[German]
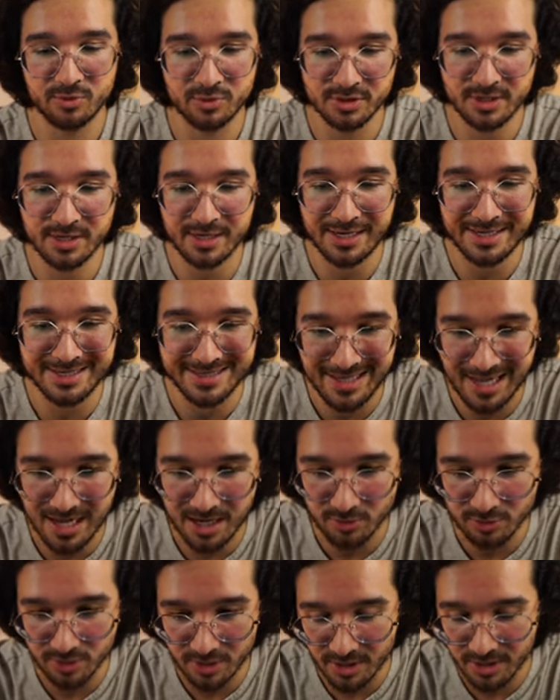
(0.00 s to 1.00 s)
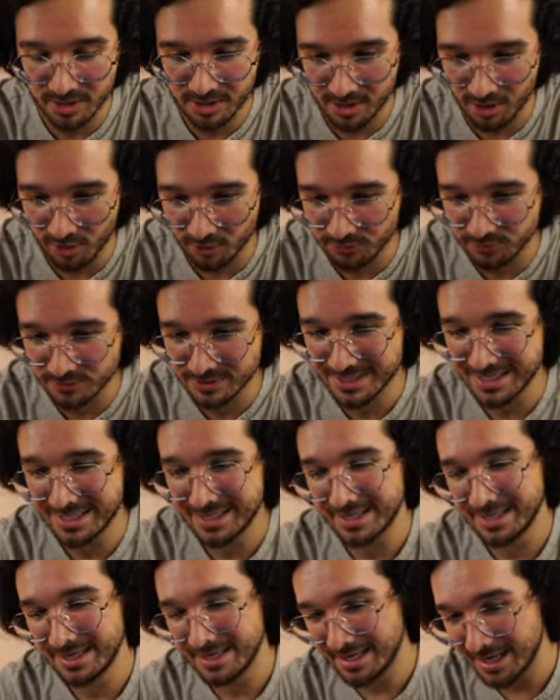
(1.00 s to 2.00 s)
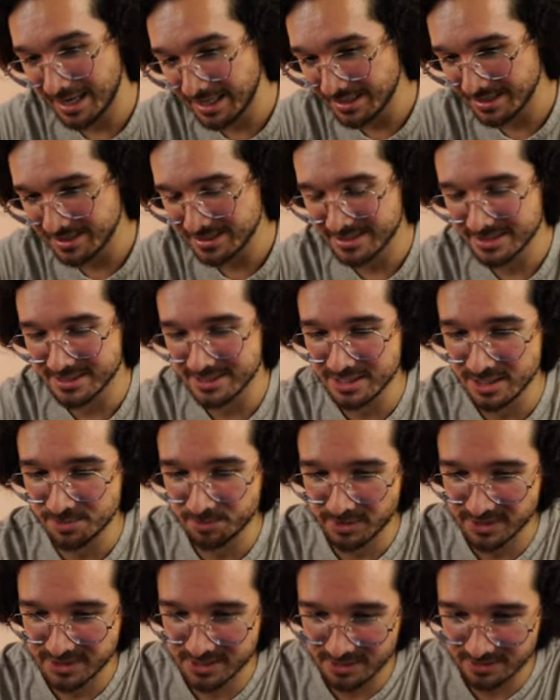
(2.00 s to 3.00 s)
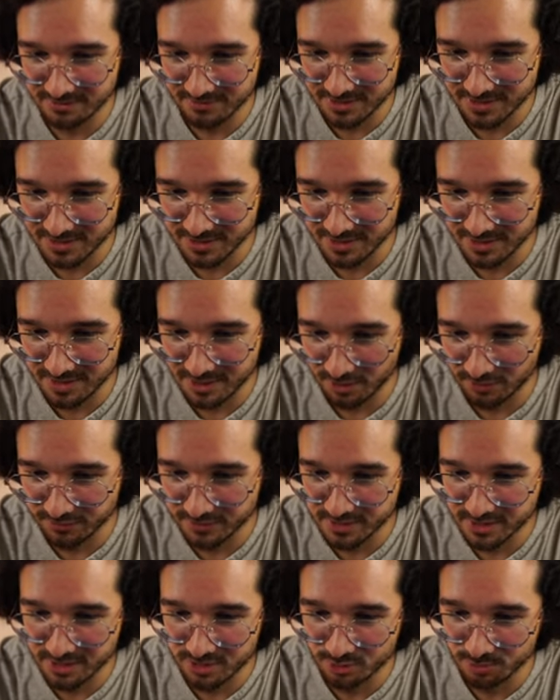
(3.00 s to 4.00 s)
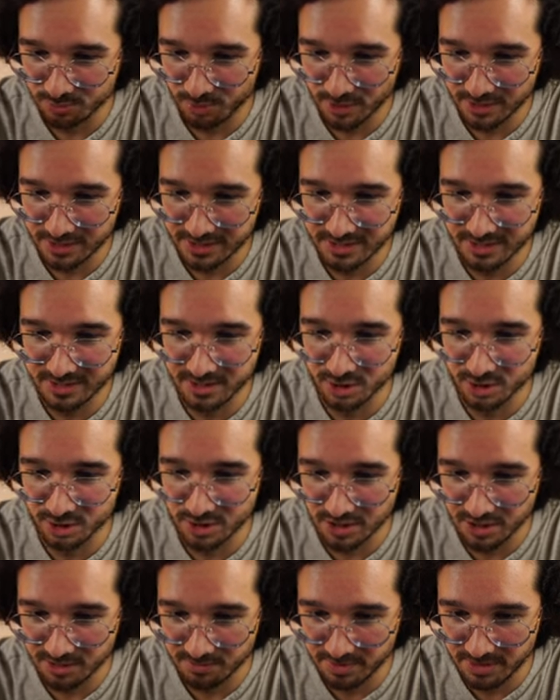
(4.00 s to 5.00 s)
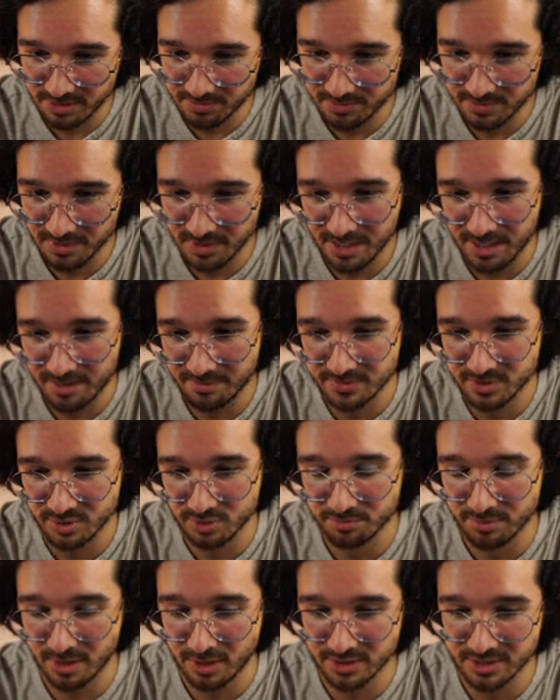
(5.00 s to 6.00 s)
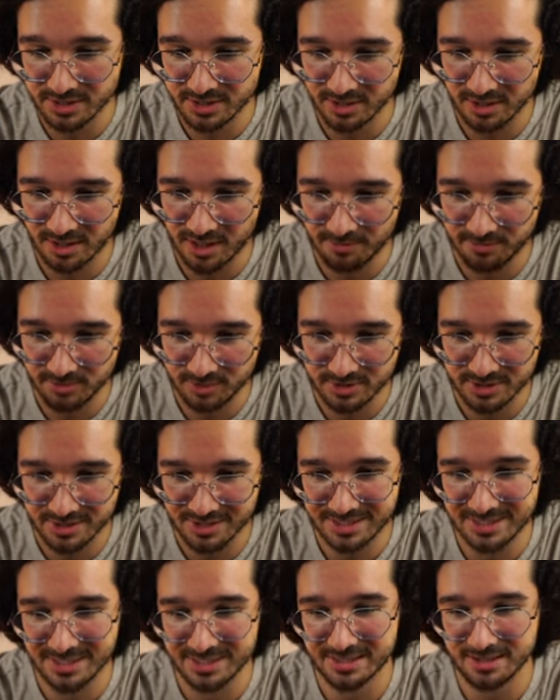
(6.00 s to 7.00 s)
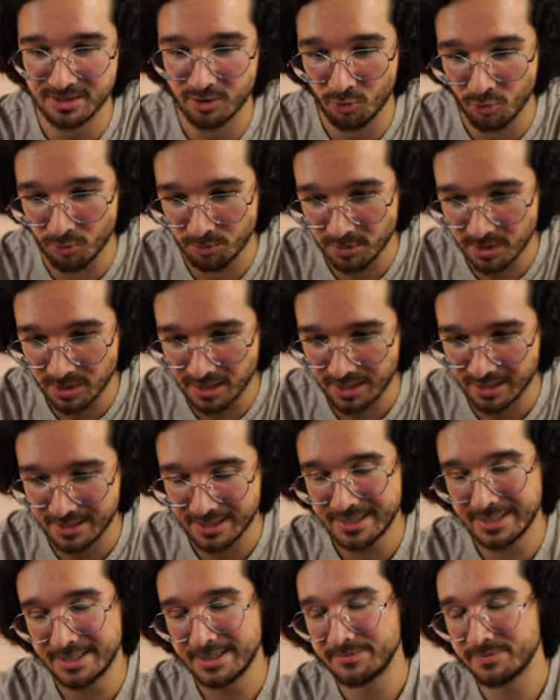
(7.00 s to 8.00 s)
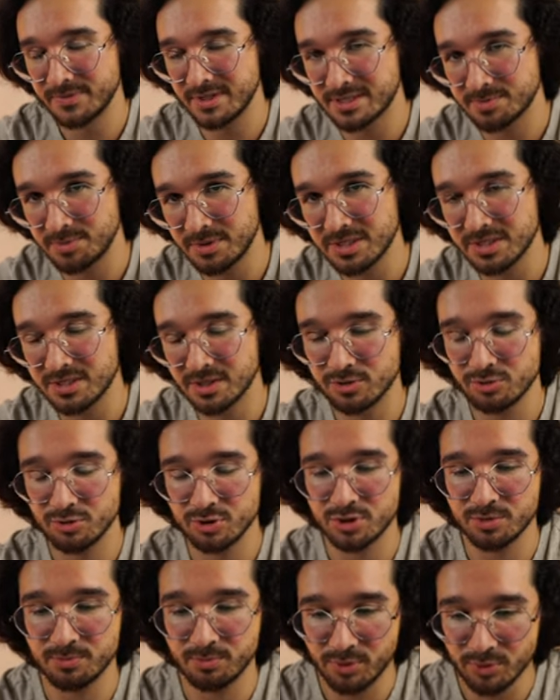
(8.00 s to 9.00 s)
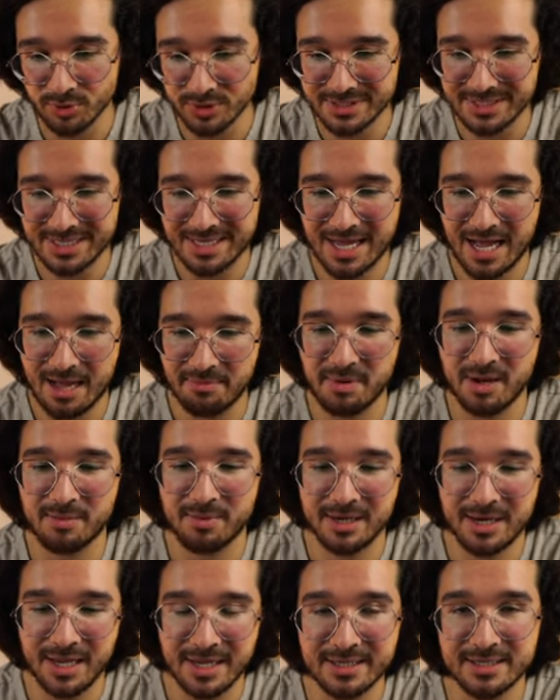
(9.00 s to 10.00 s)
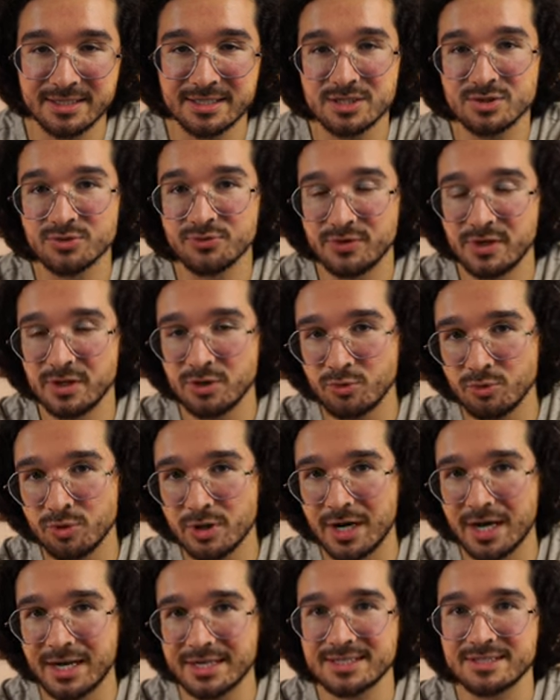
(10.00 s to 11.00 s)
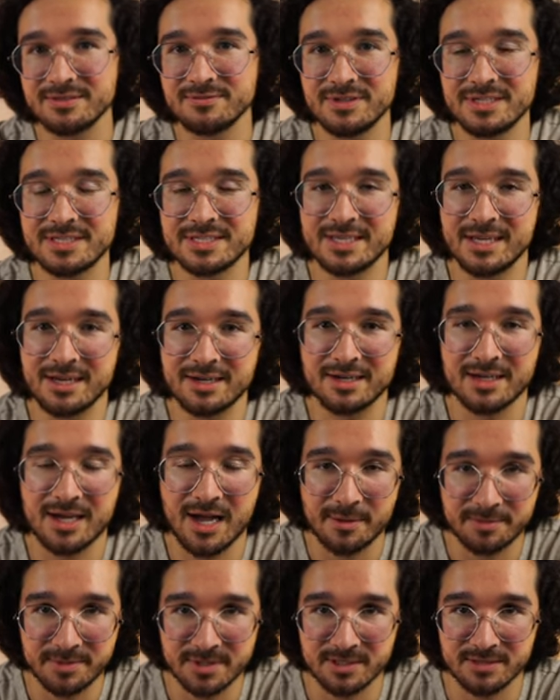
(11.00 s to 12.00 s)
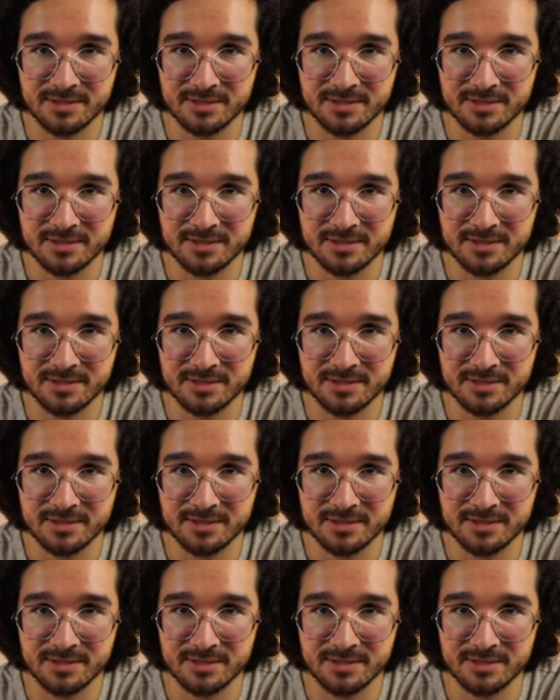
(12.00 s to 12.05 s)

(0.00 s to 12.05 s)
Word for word: und dann halt nach und nach kaufen. Leider ist es nicht passiert. Wir sind genau auf dieser Supportlinie hier stehen geblieben, haben so einen Bouncer gehabt und sind jetzt nach oben gegangen. Jetzt bin ich natürlich im Plus, habe aber leider nicht so viele Google-Aktien, wie ich es gerne gehabt